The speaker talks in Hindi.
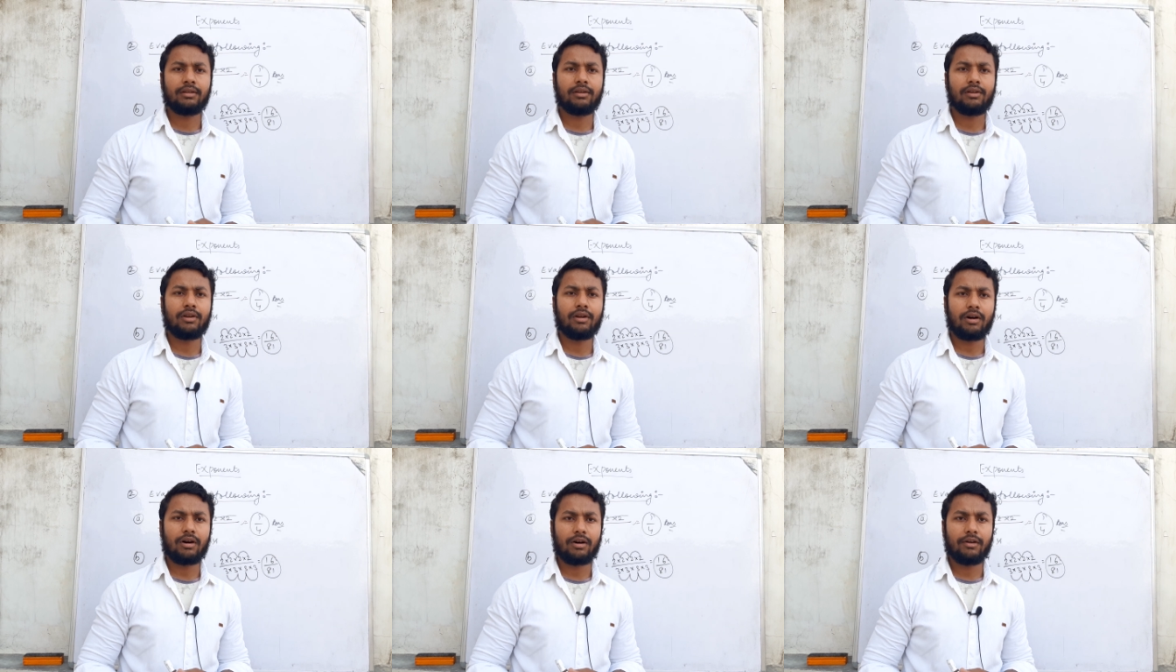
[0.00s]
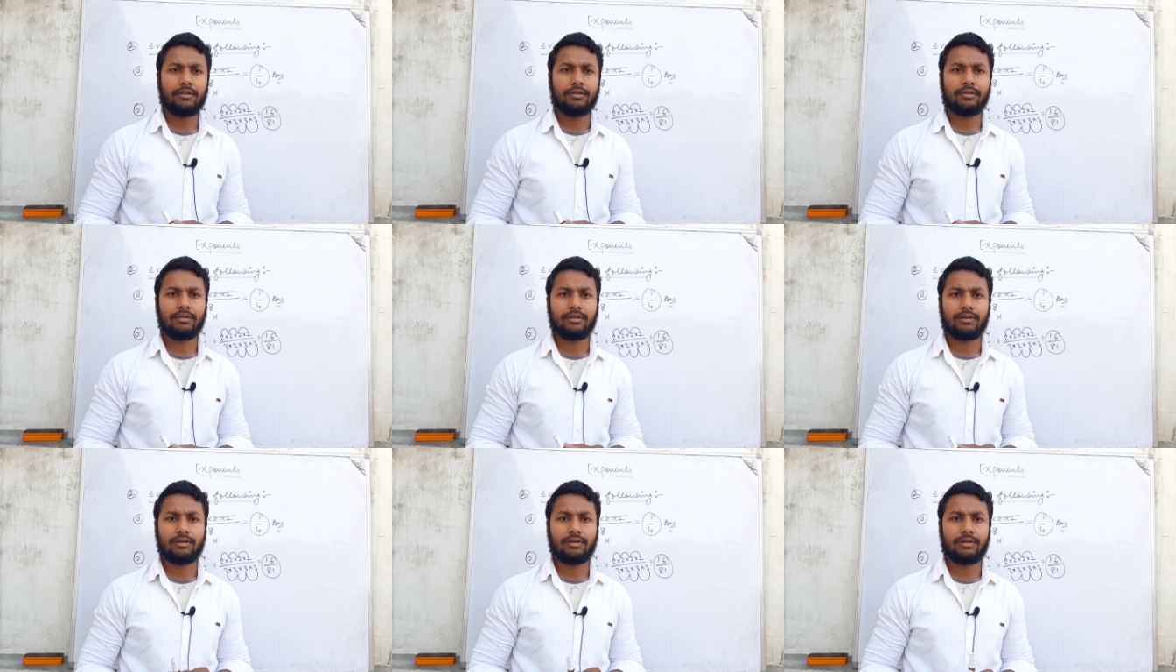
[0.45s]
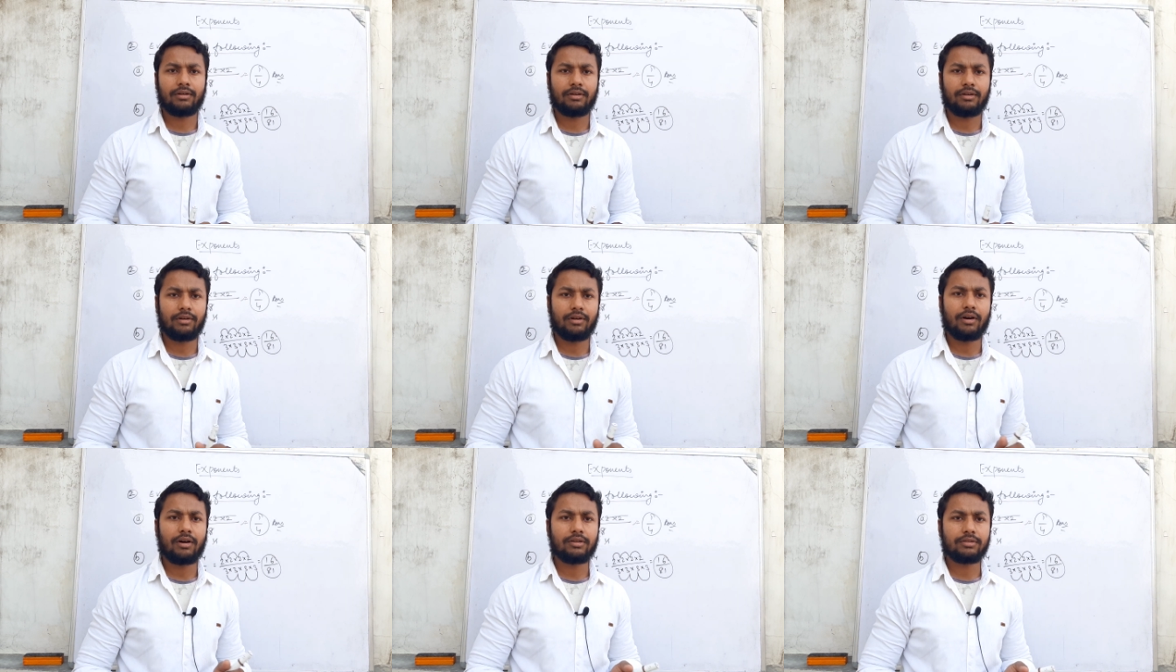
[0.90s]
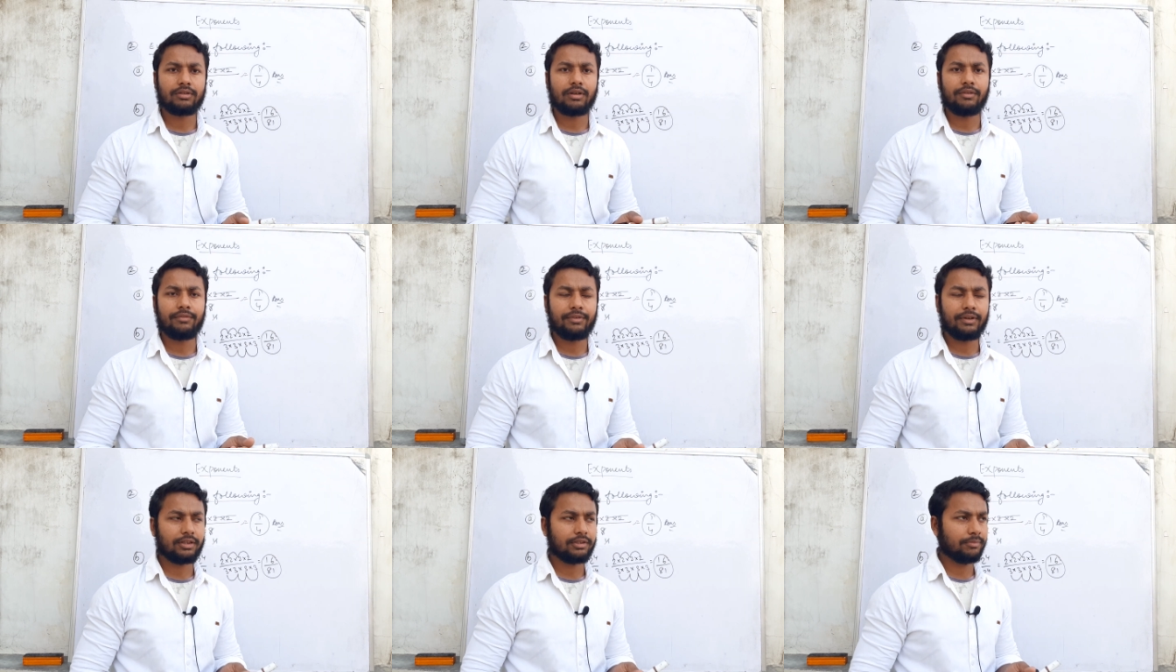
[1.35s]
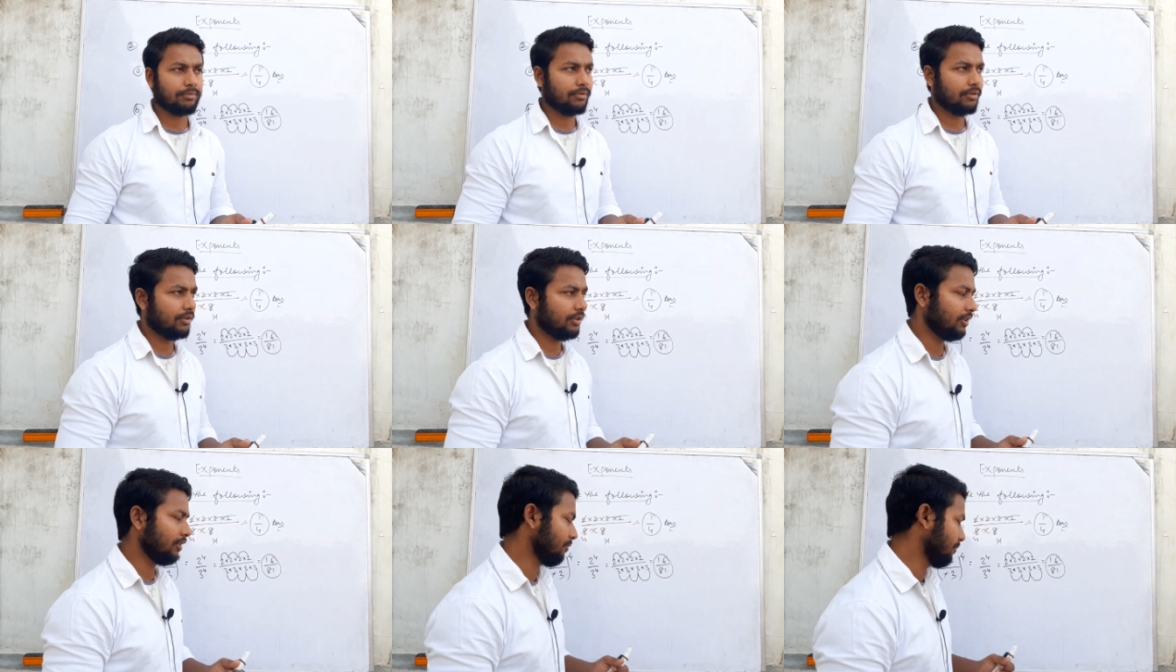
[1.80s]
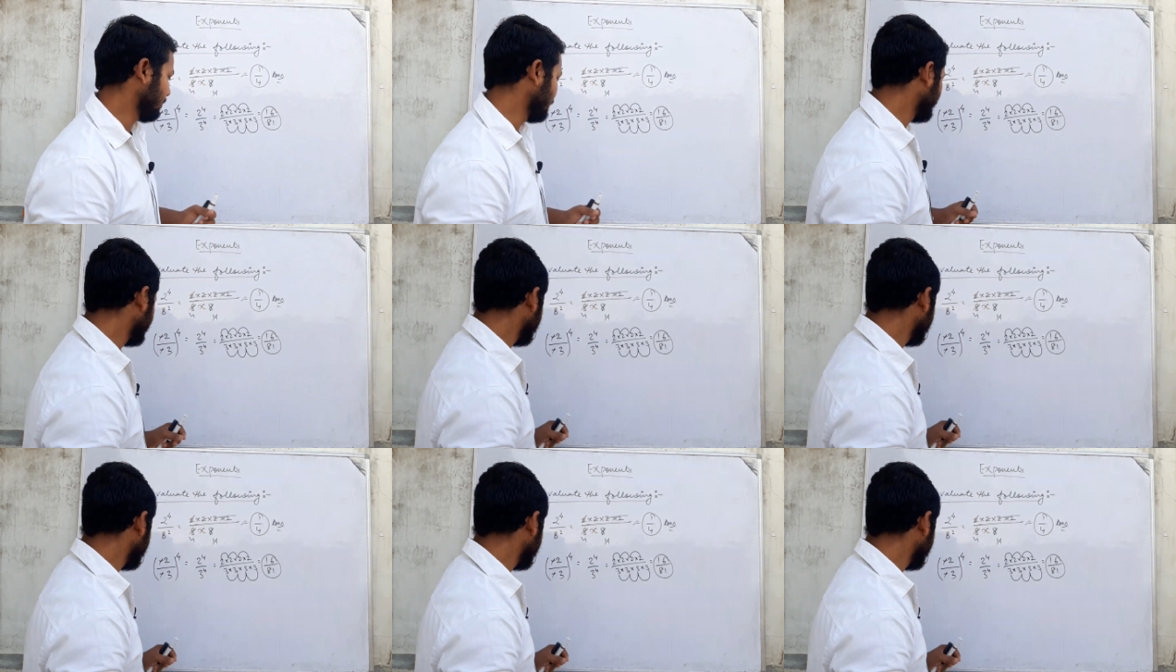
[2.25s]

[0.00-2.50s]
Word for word: लॉ लॉज ऑफ एक्सपोनेंट पे